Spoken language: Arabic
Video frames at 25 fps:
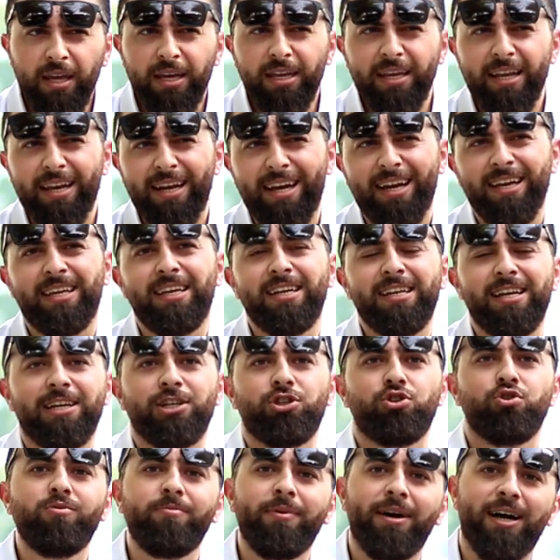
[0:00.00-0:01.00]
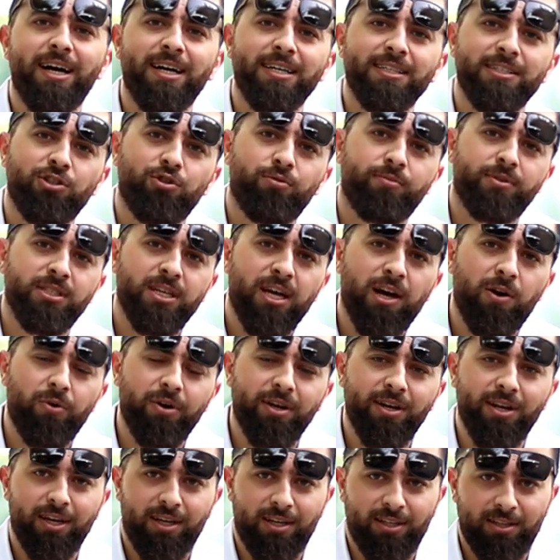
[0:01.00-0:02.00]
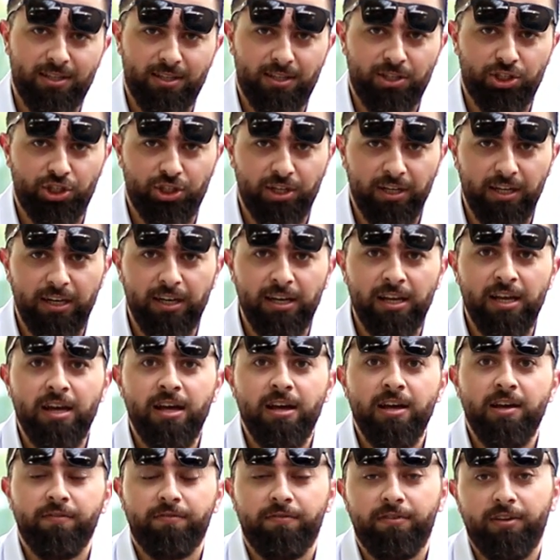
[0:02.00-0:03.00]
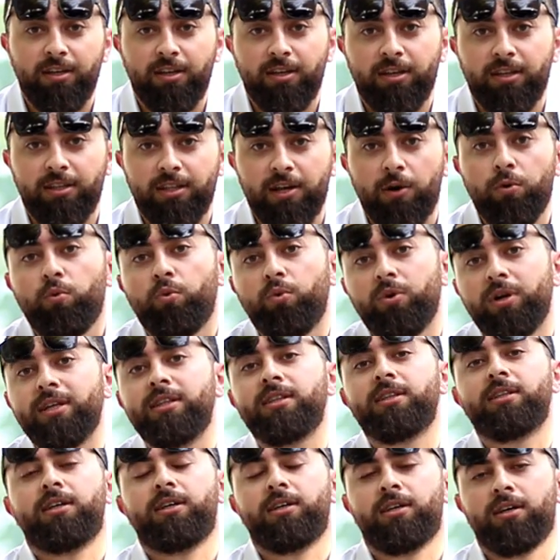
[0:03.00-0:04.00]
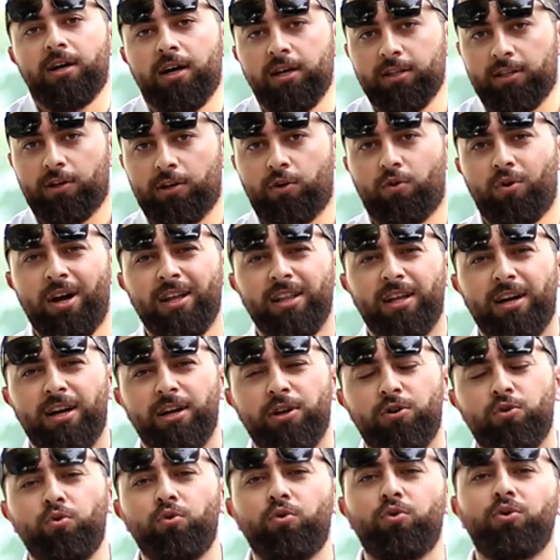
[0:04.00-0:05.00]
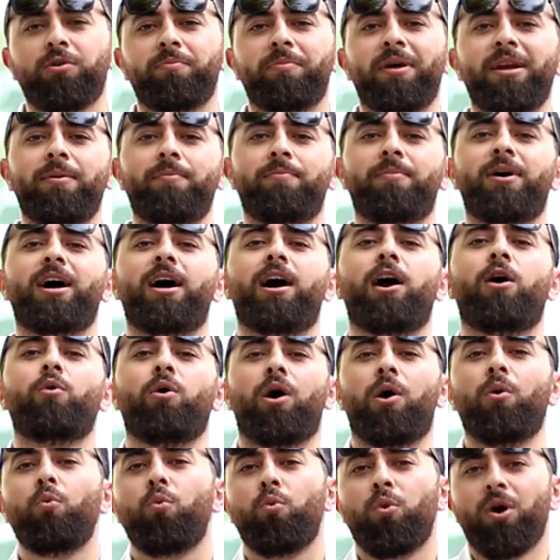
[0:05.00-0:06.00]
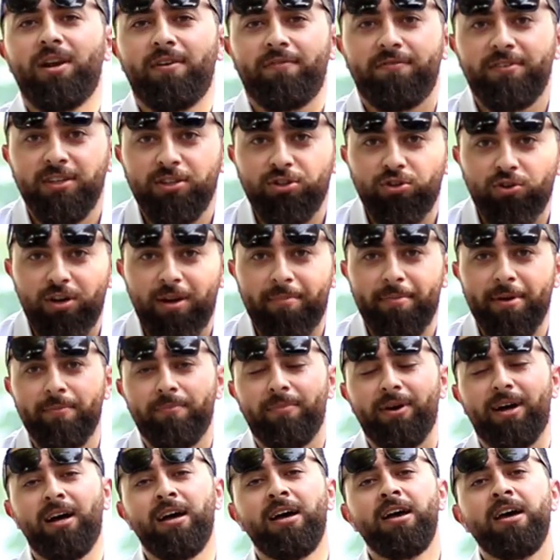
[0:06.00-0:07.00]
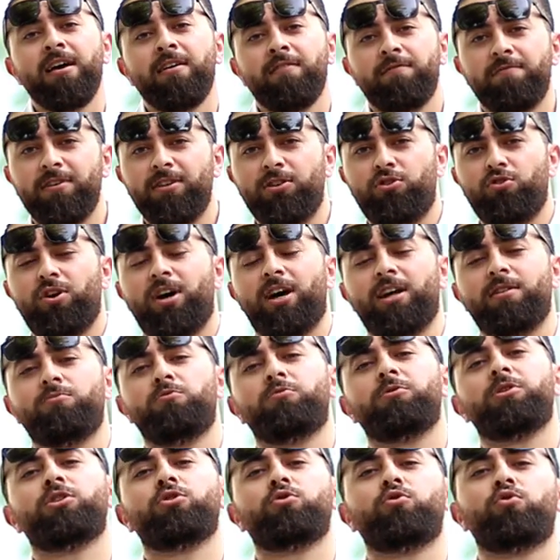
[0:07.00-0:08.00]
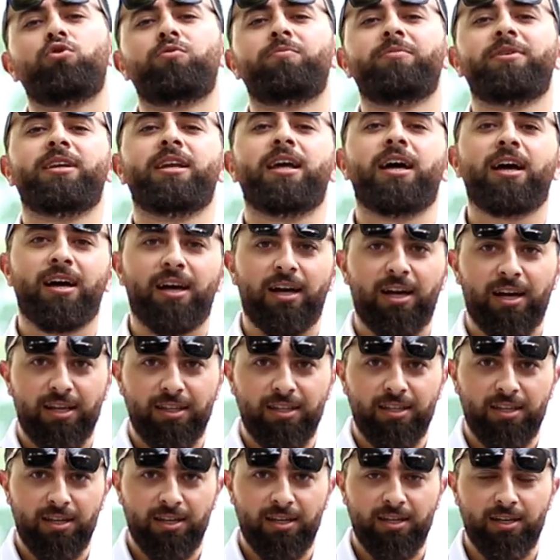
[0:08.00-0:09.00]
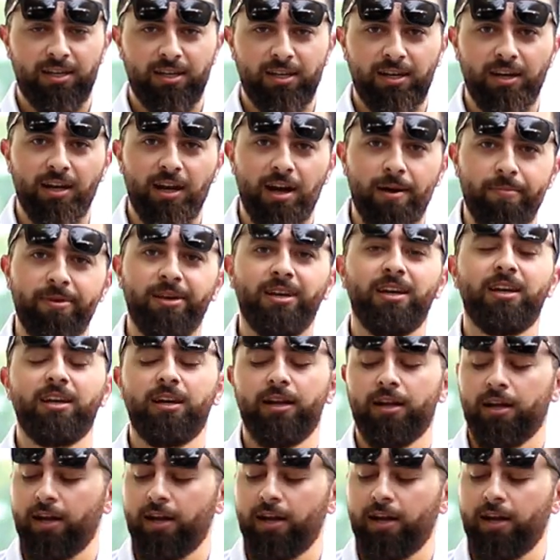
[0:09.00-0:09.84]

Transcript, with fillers: اني انا احكي لك شو محاسن ومساوئ انك انت تشتغل في دوله قطر وهذا راح يكون منبع او اول فيديو لمنبع فيديوهات ممكن تكون من هذا القبيل